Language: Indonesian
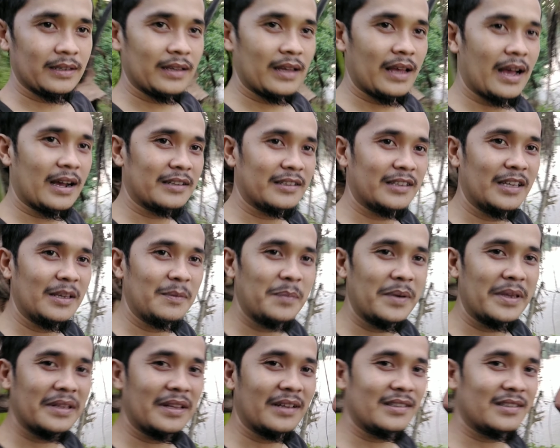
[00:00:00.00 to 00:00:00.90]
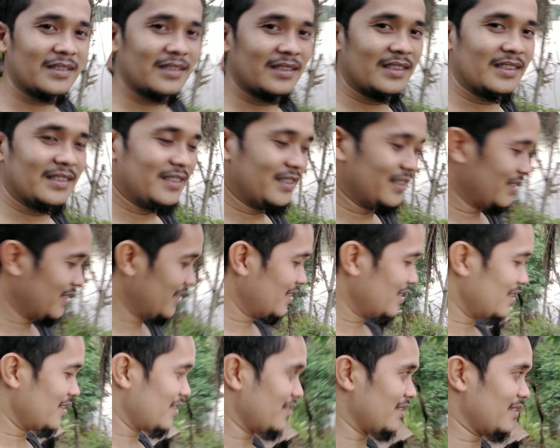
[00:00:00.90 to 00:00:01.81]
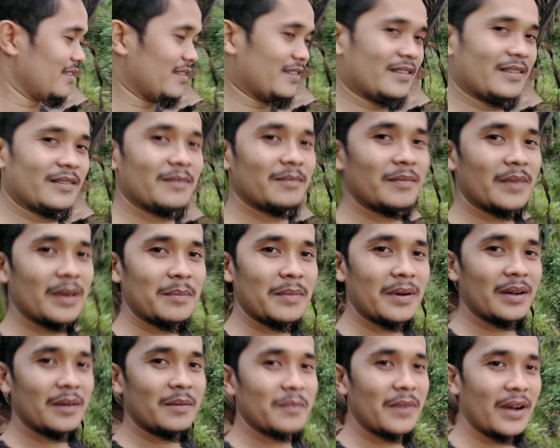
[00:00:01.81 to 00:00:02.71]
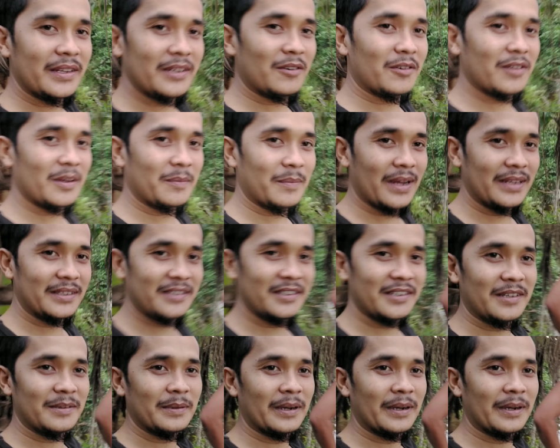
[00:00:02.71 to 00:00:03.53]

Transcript: aktivitas di sini memang banyak orang mancing ya